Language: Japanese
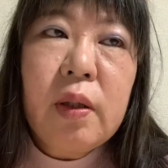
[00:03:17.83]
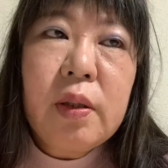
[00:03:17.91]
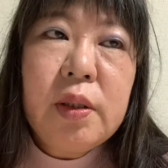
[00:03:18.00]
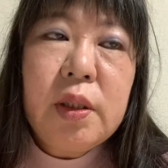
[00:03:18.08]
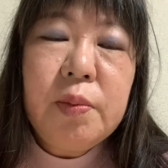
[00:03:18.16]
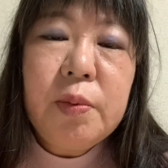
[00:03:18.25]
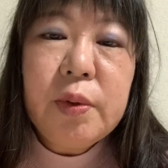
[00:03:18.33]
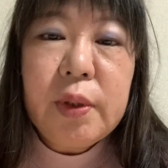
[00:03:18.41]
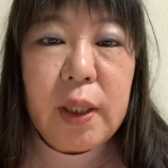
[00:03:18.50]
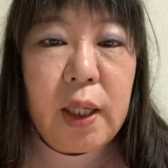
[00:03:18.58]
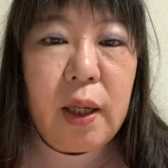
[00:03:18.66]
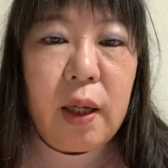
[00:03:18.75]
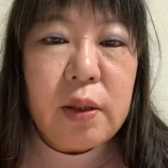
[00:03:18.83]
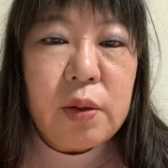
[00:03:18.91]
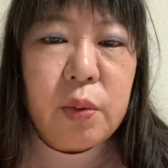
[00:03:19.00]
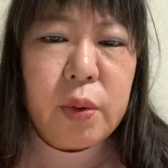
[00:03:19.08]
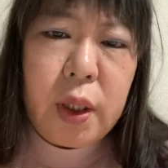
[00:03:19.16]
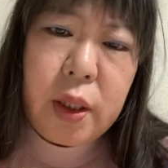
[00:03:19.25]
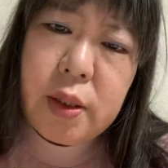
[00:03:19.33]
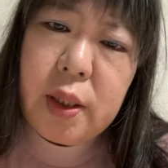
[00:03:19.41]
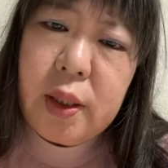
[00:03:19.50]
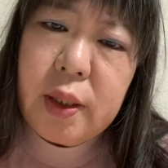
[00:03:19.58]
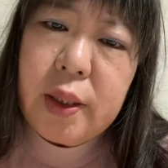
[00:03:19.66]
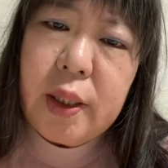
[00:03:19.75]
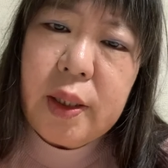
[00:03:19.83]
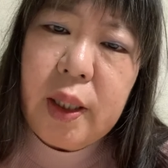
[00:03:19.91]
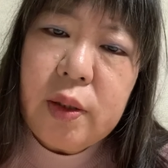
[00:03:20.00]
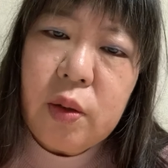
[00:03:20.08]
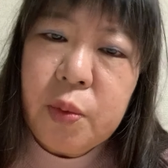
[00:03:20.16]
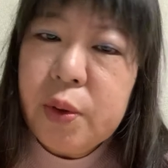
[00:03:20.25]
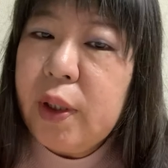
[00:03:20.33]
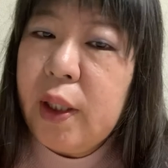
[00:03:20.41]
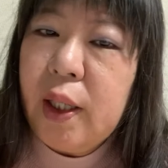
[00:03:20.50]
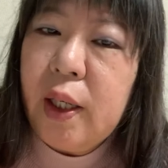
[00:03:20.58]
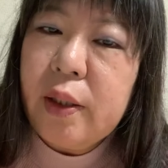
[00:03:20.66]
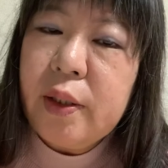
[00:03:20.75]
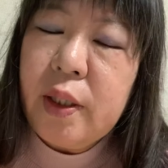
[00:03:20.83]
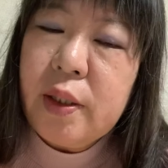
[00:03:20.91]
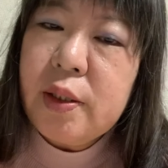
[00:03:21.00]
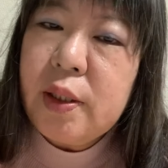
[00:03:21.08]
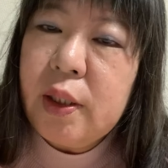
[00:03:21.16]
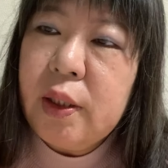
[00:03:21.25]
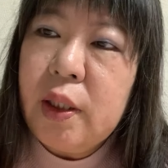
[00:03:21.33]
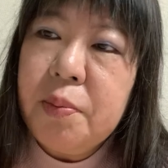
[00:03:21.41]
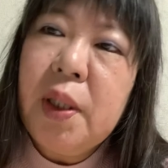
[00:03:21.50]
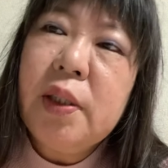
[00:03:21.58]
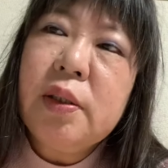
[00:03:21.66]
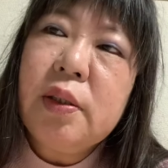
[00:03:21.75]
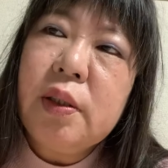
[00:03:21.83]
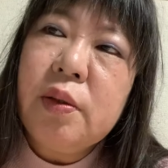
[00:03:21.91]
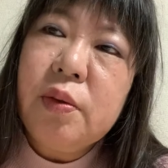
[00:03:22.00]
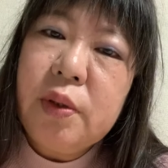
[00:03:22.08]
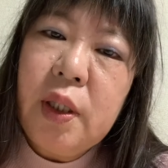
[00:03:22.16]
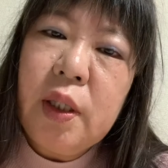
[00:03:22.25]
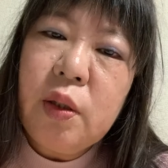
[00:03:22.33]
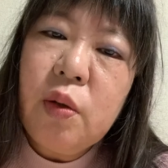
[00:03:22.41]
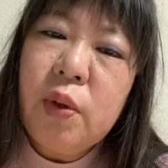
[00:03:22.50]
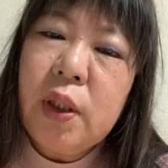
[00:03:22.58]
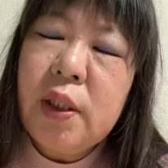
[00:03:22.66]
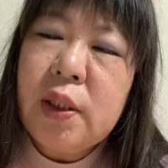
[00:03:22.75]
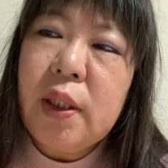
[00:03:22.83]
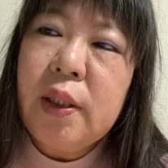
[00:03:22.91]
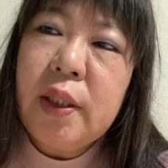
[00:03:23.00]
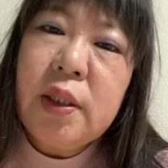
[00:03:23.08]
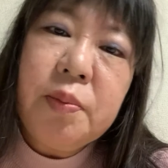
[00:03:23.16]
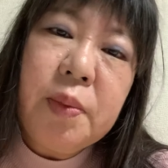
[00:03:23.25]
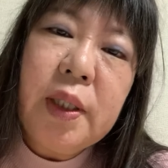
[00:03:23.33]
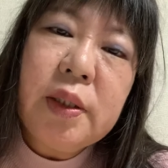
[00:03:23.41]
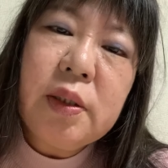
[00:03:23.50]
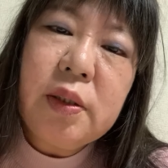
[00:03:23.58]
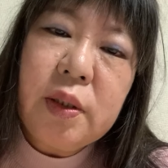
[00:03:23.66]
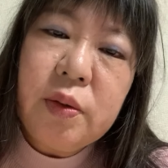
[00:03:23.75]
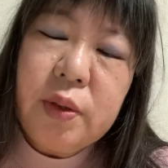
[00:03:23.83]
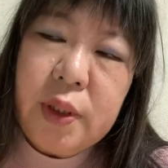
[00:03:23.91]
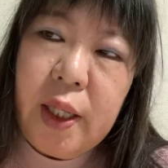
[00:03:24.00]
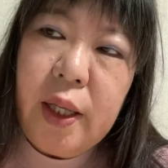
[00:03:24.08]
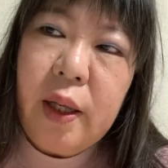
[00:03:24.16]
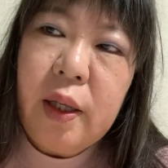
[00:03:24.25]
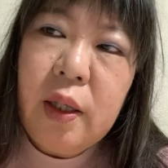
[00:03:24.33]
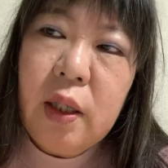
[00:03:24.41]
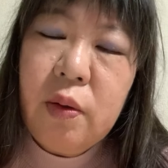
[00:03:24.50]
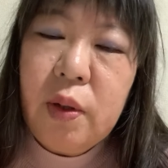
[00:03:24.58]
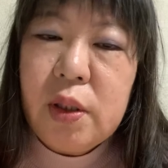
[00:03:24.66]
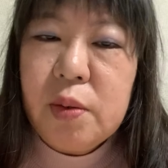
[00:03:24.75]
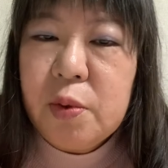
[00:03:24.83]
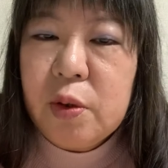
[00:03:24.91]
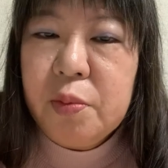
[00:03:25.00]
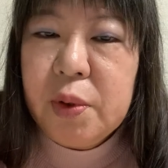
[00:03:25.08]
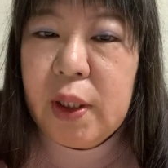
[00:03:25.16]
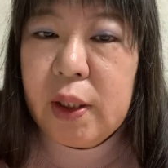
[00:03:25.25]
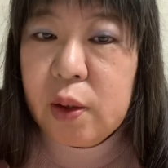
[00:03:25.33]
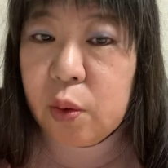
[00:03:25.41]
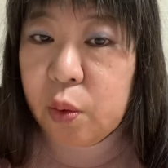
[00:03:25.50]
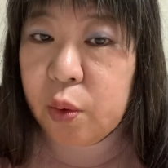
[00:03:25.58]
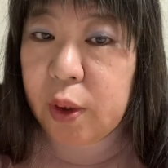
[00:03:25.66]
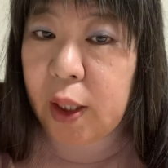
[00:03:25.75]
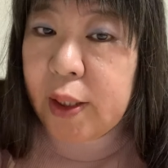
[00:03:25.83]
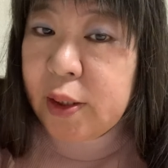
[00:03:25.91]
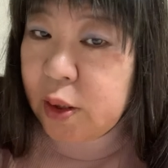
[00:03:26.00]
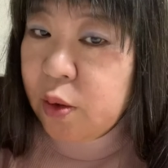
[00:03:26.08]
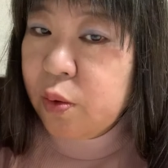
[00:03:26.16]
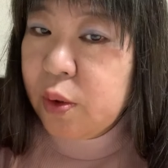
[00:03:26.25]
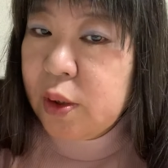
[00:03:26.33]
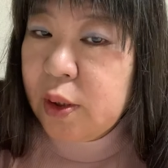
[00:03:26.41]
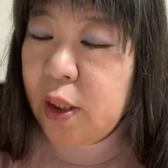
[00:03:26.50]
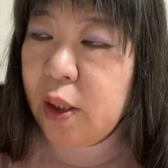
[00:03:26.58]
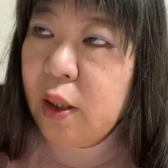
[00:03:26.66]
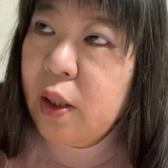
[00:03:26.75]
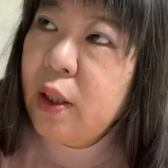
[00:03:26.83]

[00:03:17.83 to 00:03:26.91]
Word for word: 自分がその店員さんになりたいなと思ったら、店員さんになりますって言って、今日は何時から何時ますって言って、Facebook みたいなところで配信するんですね。